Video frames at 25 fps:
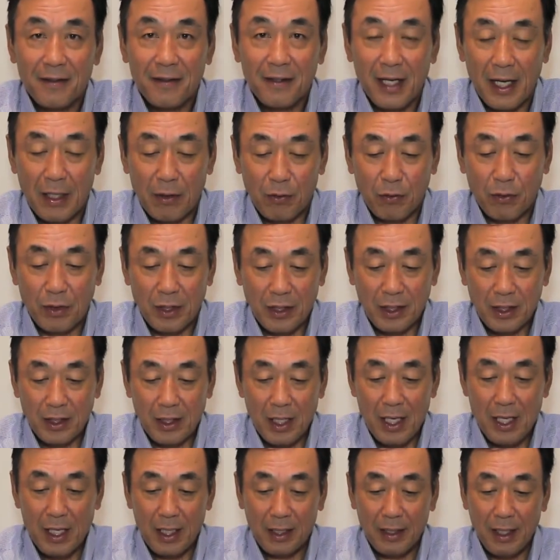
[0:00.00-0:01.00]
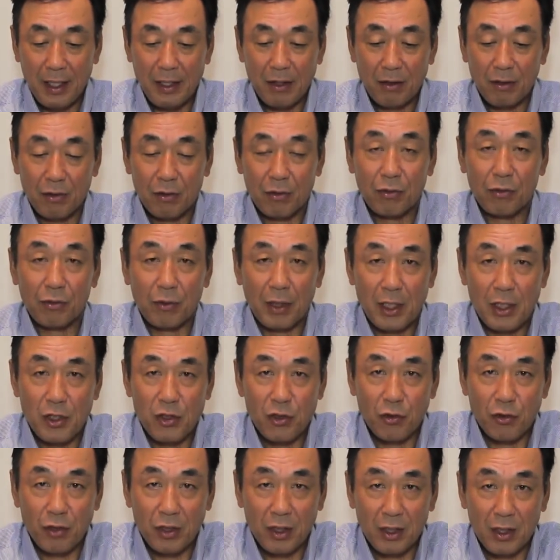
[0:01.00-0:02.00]
力感がないということは非
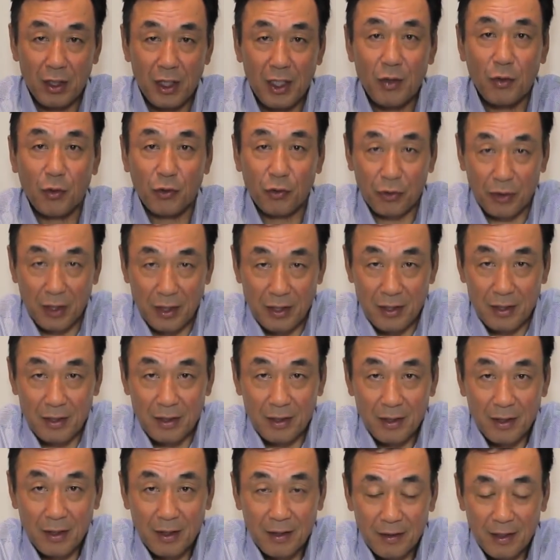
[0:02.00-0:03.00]
常にいいことです。